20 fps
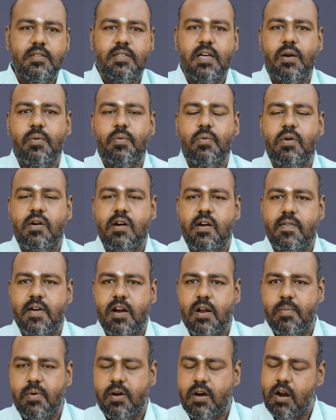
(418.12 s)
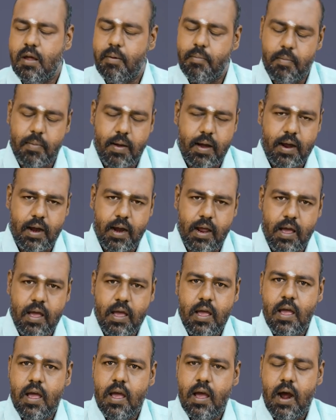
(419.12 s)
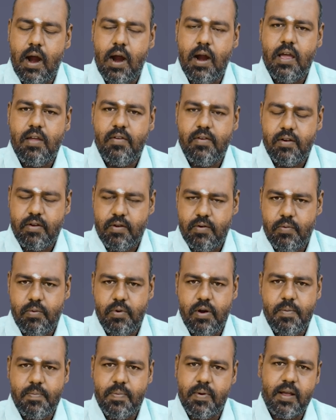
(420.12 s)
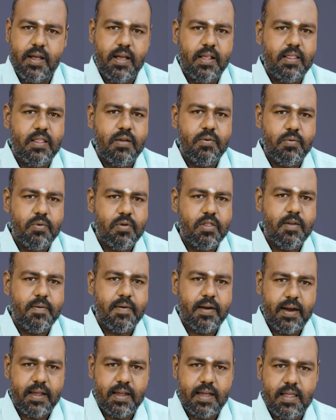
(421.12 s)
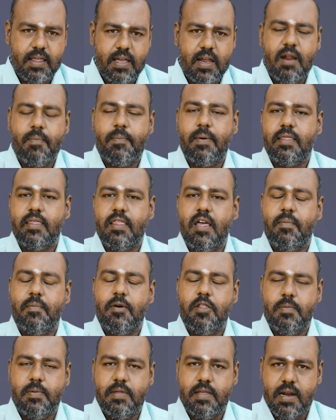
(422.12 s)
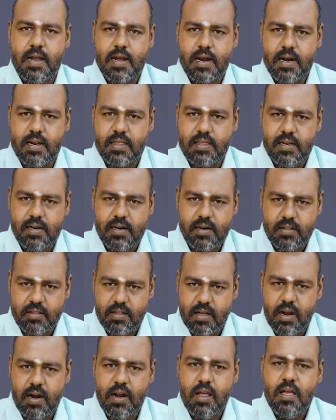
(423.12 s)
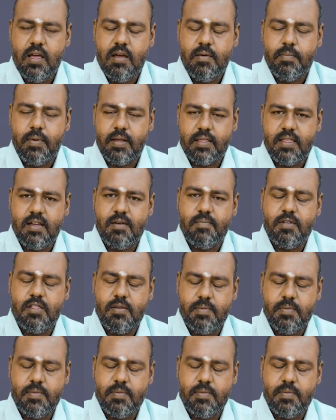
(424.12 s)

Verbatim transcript: சார் ஊரில் வேலை பார்க்கலாம் பார்க்கலாம் ஆனால் இவருக்கு உழைப்புக்கேற்ற ஊதியம் கிடைக்காது ஏன்னா பத்தாம் அதிபதி இலக்கணத்தில் இருந்தால் பத்தாம்